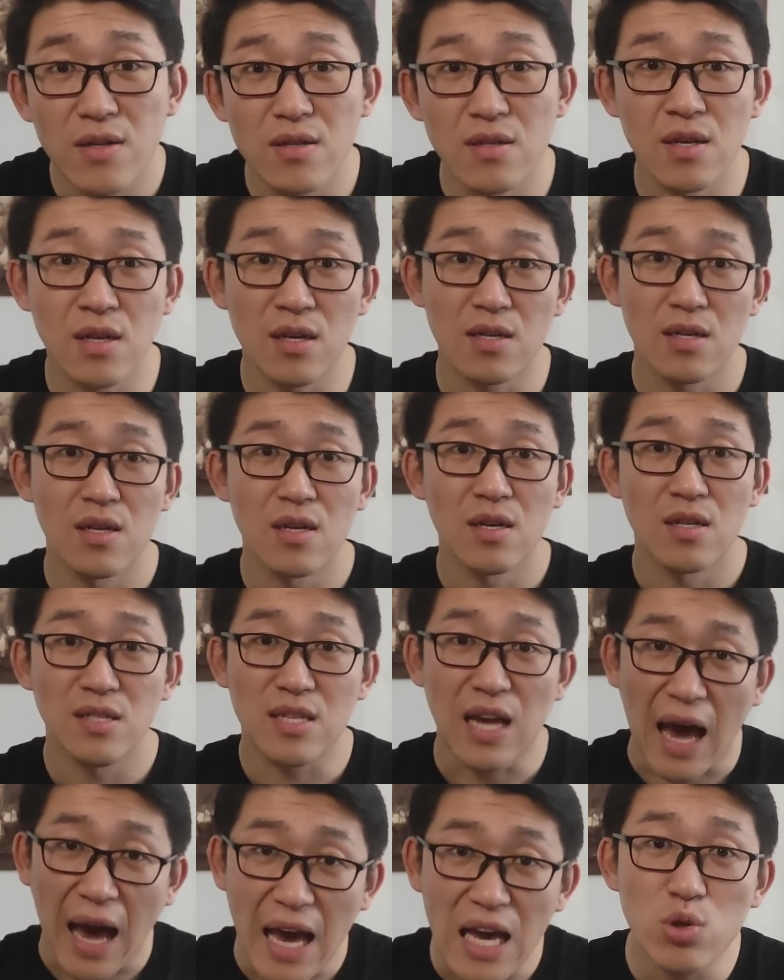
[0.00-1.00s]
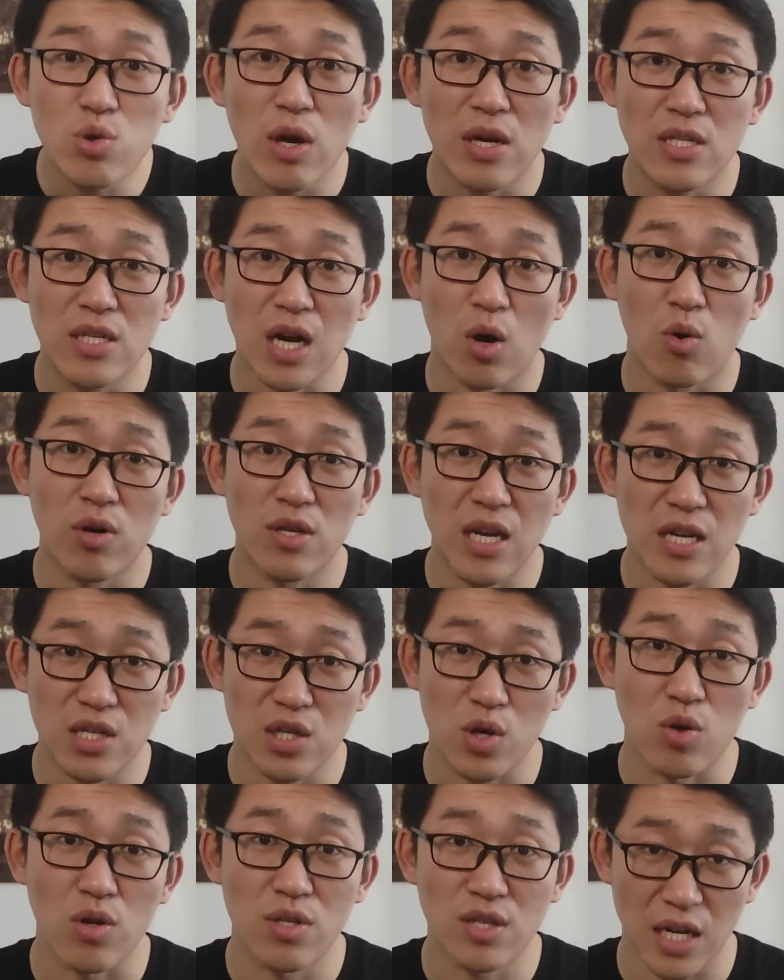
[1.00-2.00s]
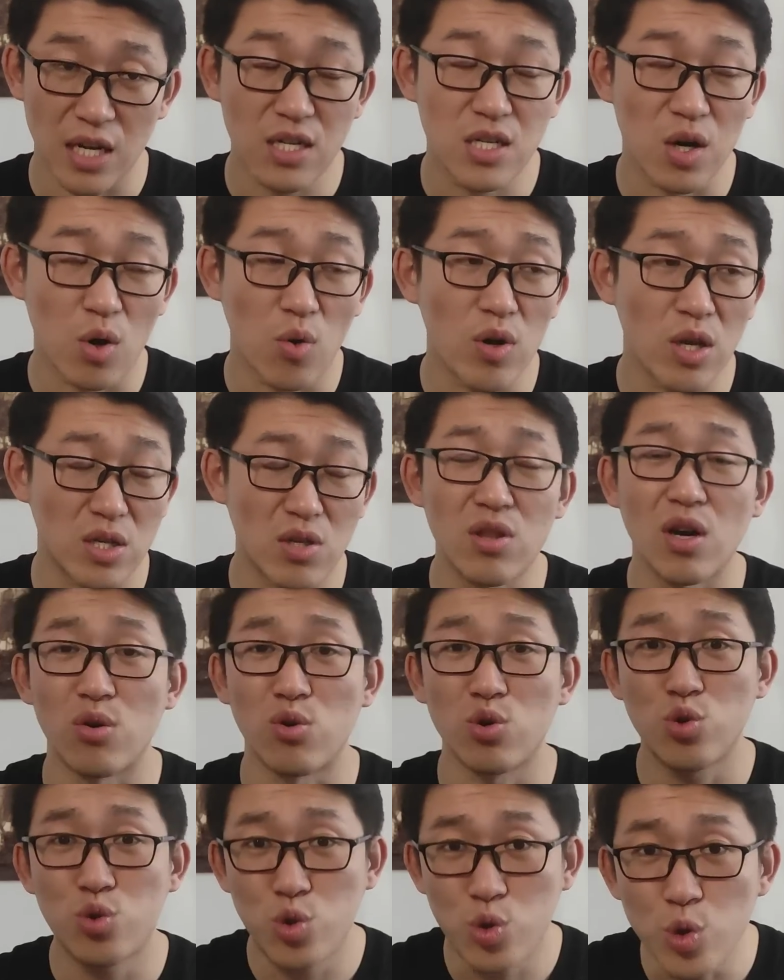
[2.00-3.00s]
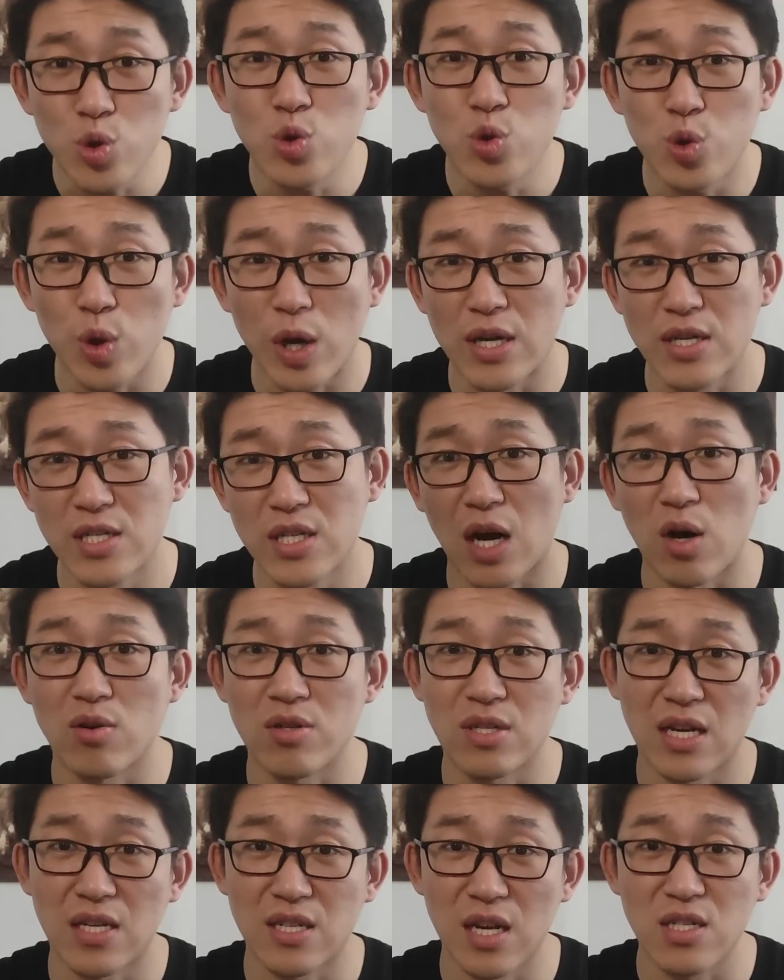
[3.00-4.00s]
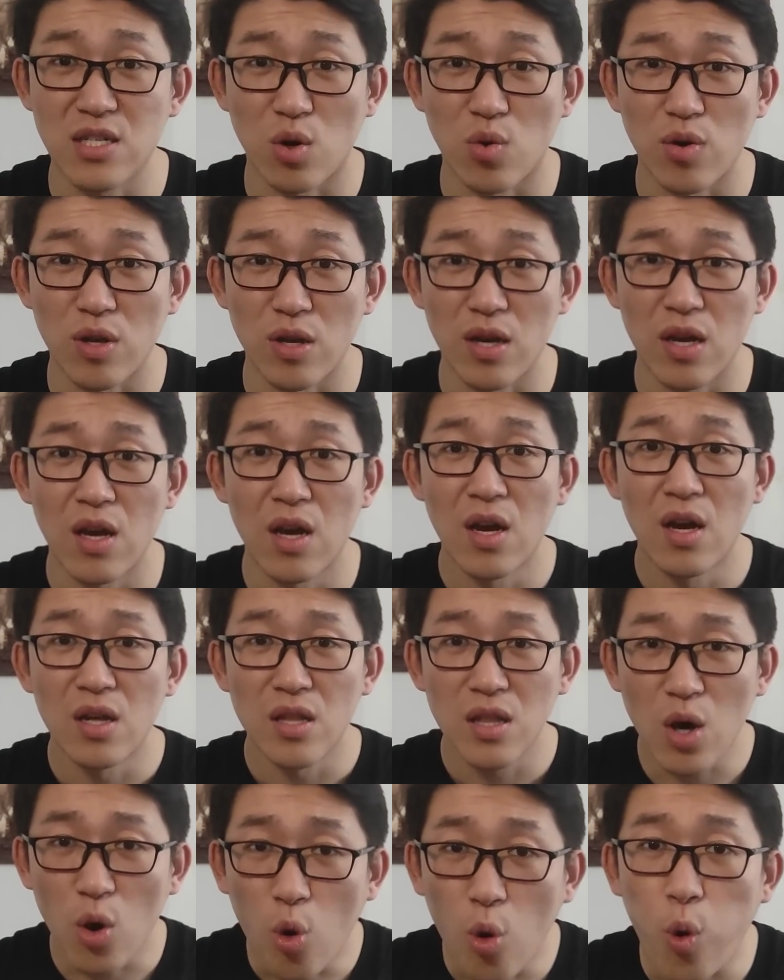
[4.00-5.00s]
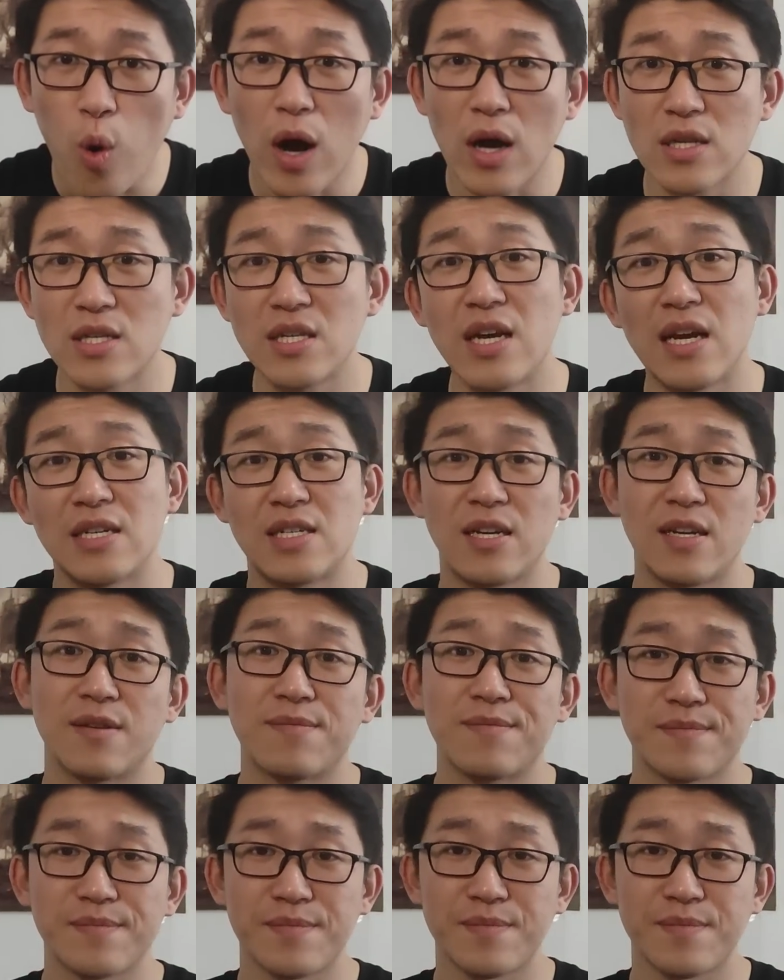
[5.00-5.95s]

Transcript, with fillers: 那财权掌握在手谁手里，就等于军权掌握在谁手里。那况且这